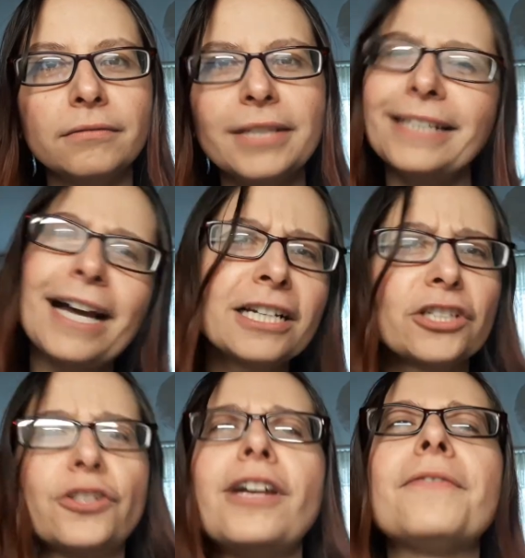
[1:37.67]
Ja,
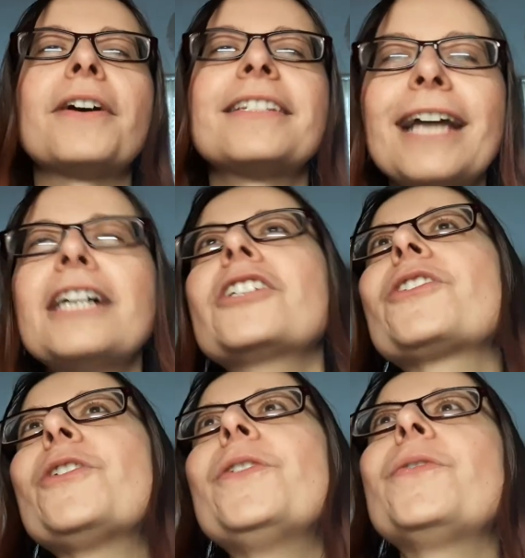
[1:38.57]
Dankeschön einfach.
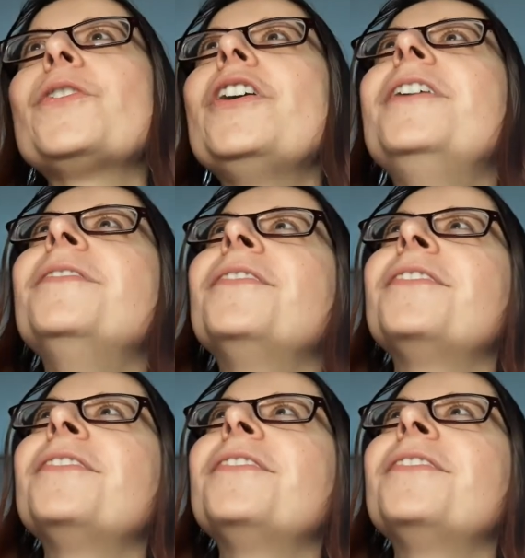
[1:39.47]
Dankeschön für